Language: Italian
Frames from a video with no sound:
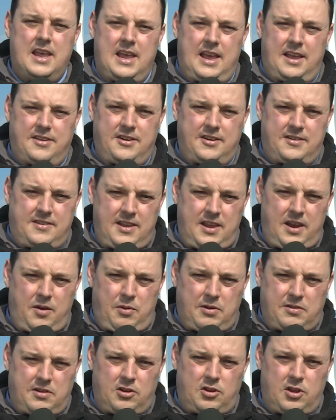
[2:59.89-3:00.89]
gestire
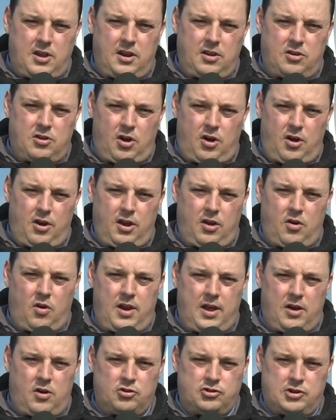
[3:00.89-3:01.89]
questi territori con
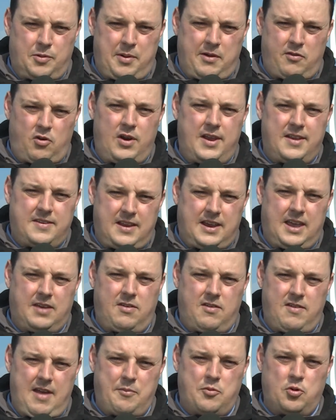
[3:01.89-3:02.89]
la consapevolezza che
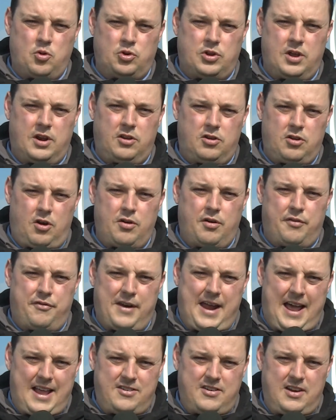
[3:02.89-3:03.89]
viviamo in un territorio
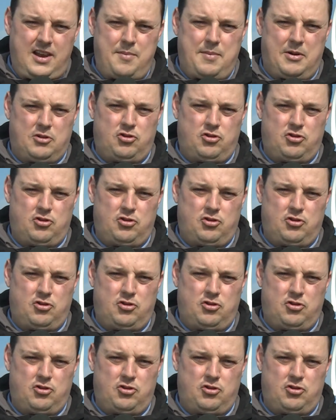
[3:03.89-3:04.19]
fragile ma